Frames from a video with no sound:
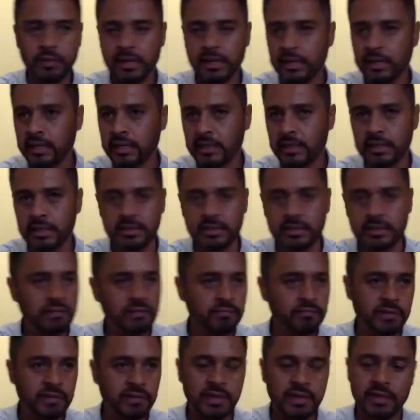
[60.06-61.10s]
acá que
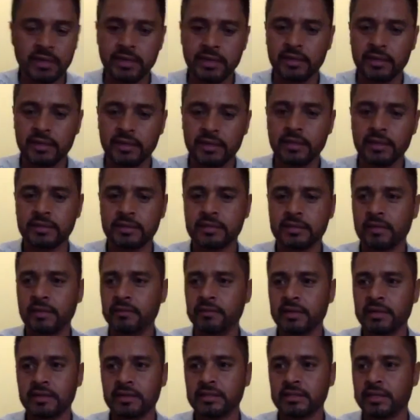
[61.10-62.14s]
siempre la gente está
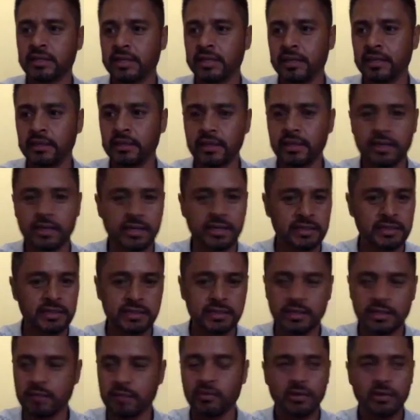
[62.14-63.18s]
bien exigente y quiere ser
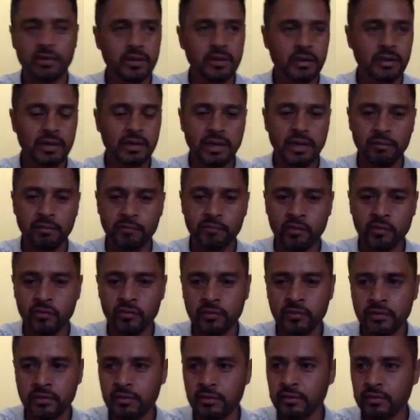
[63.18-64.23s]

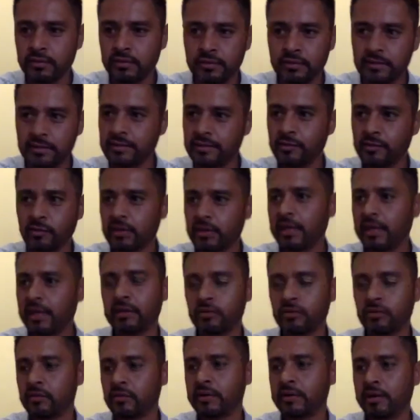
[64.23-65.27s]
campeón toca
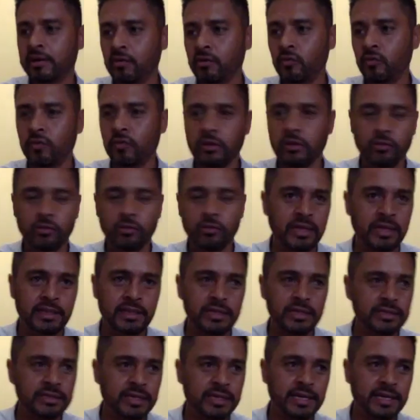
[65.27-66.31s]
torneo, cuando
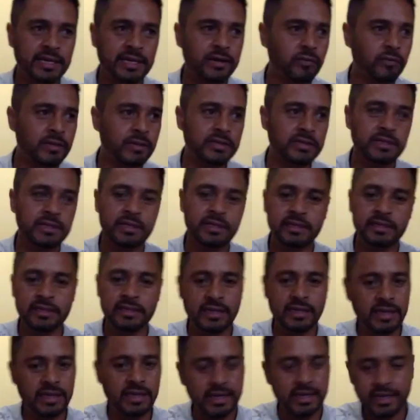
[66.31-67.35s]
antes era nomás si entras a
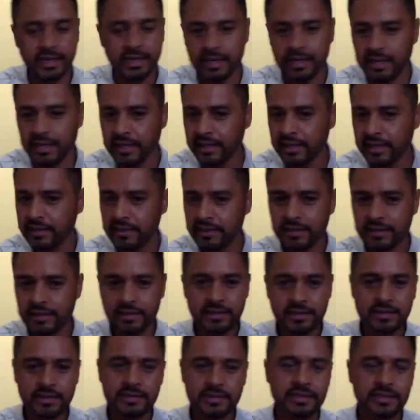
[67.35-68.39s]
la liguilla,
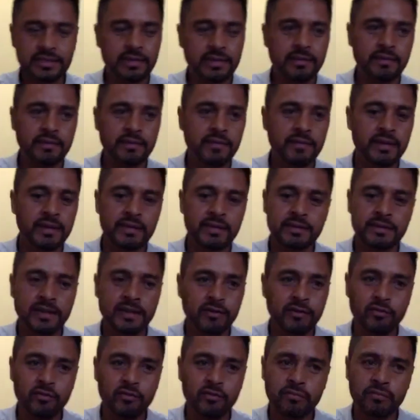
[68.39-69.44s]
estaba bien, estaba
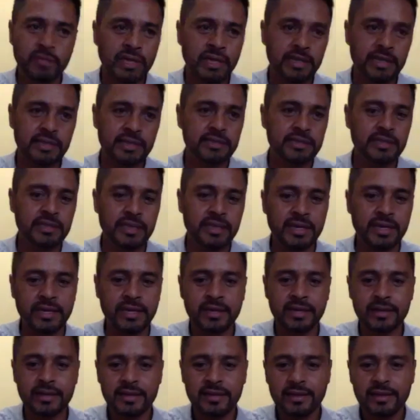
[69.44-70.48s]
con madres y ya.
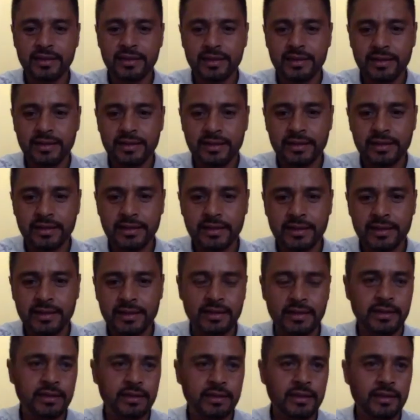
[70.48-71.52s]

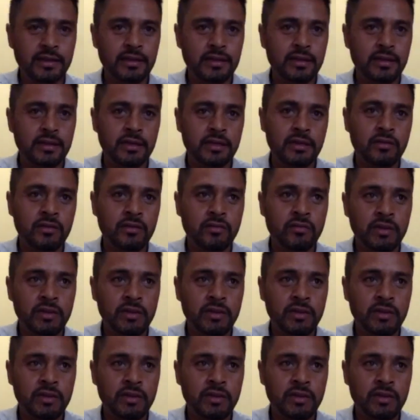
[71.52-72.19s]
Eh, y, hoy